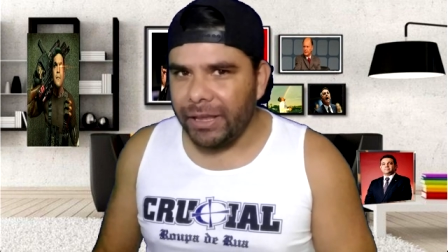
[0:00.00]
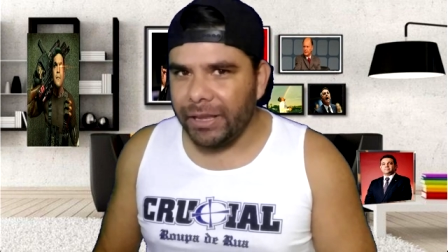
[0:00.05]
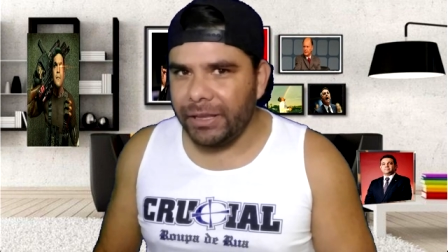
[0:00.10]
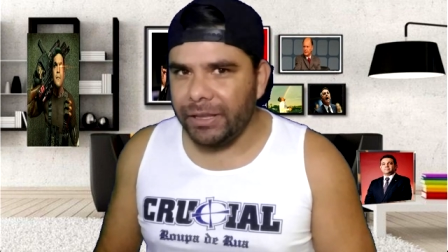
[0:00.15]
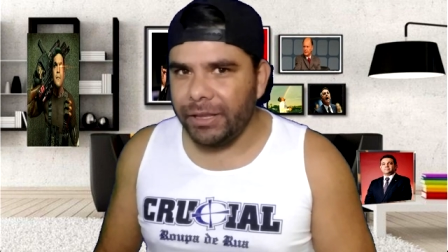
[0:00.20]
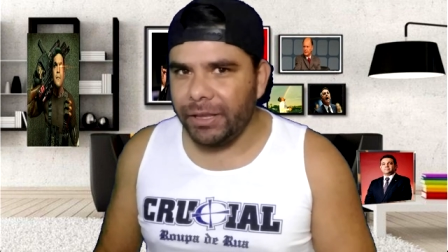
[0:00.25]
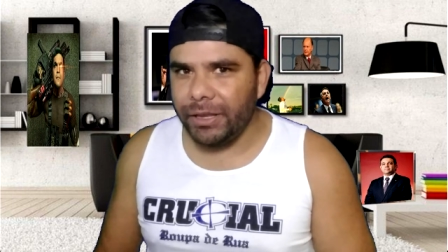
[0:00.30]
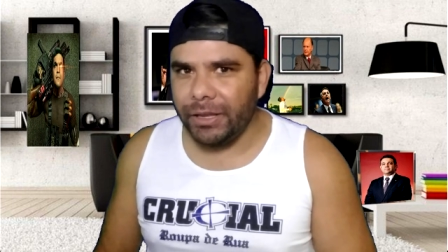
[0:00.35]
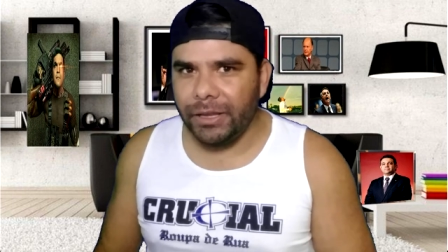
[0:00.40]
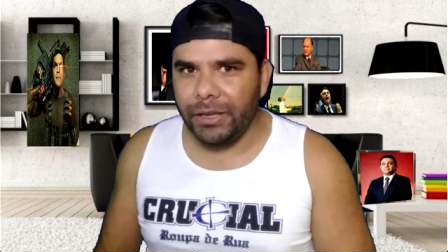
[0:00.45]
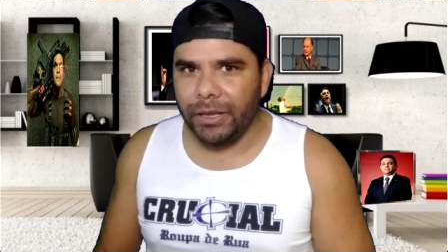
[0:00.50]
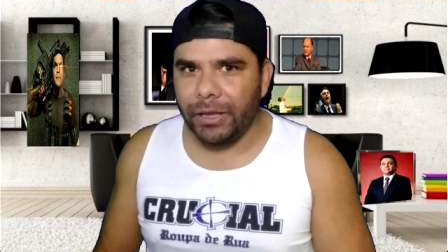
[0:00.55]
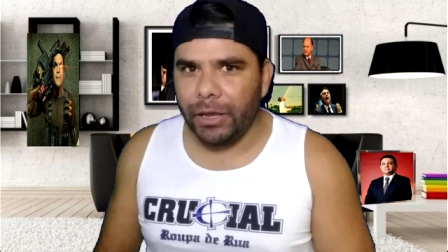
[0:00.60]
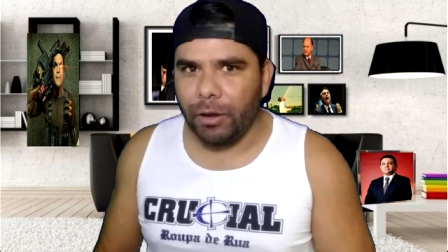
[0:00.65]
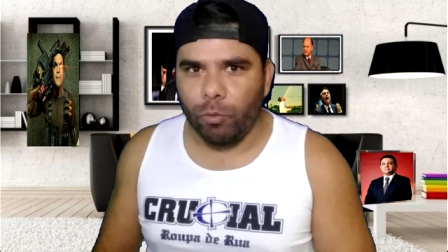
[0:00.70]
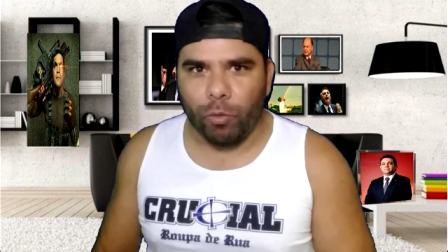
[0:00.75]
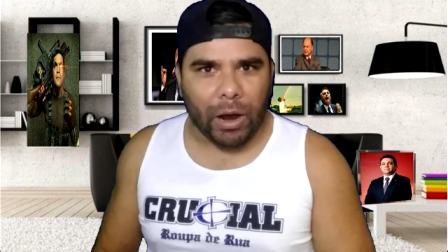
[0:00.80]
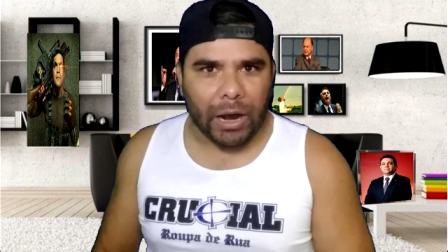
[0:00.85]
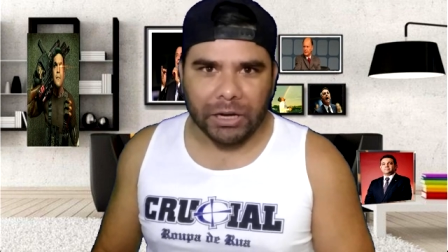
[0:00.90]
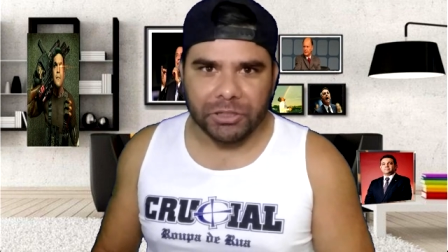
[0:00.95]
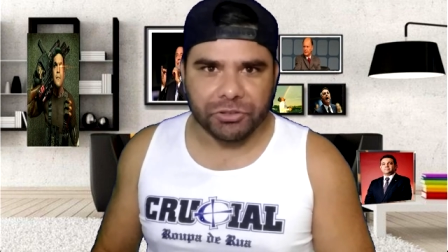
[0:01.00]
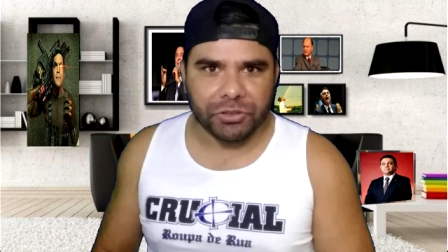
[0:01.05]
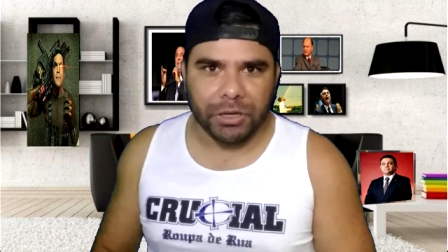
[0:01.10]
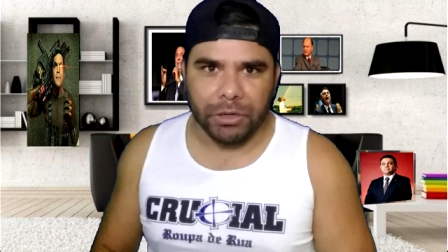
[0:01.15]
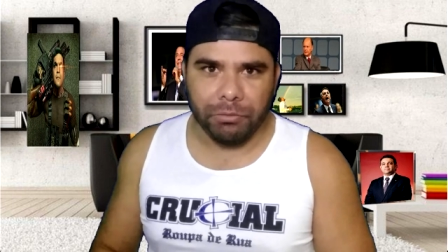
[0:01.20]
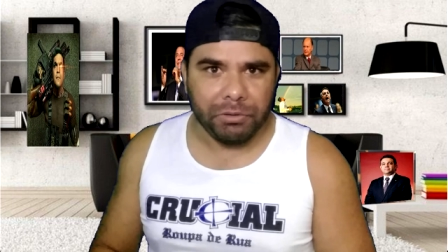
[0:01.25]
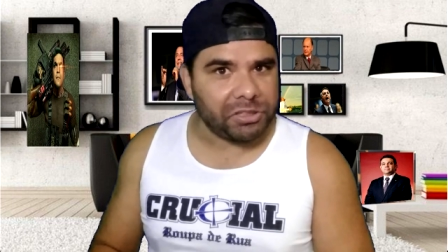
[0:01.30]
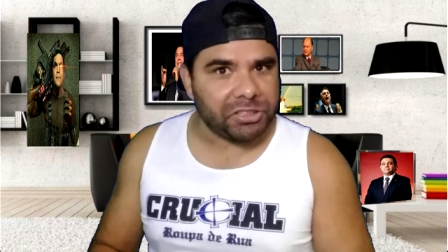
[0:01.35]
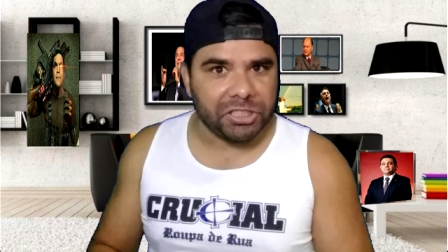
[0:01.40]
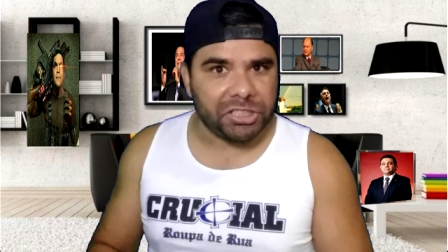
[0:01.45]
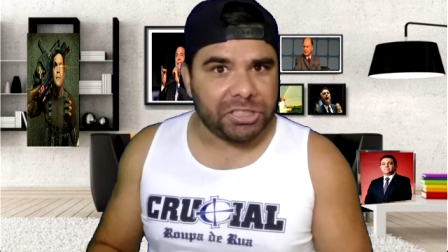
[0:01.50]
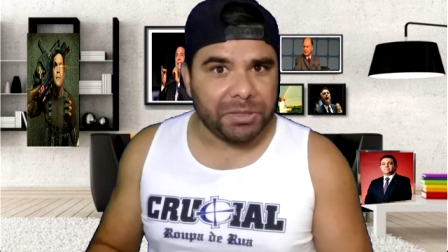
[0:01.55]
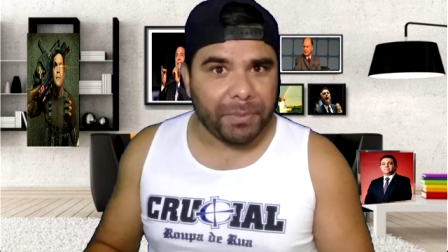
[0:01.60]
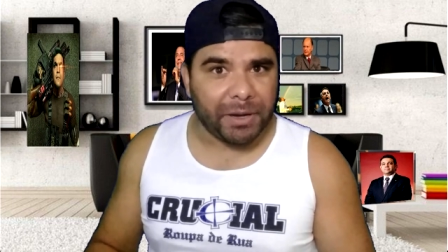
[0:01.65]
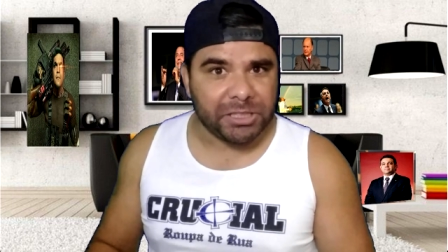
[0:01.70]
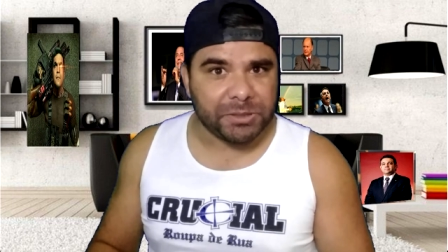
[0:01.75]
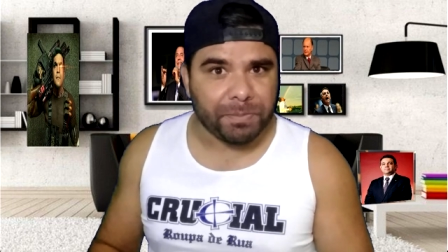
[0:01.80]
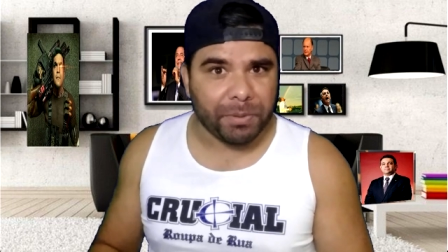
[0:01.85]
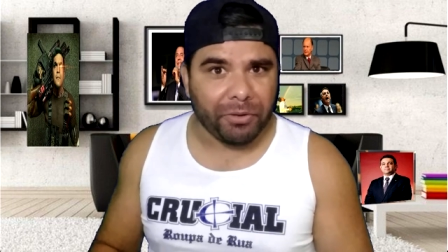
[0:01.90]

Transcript: E, e eu acho que não existe mais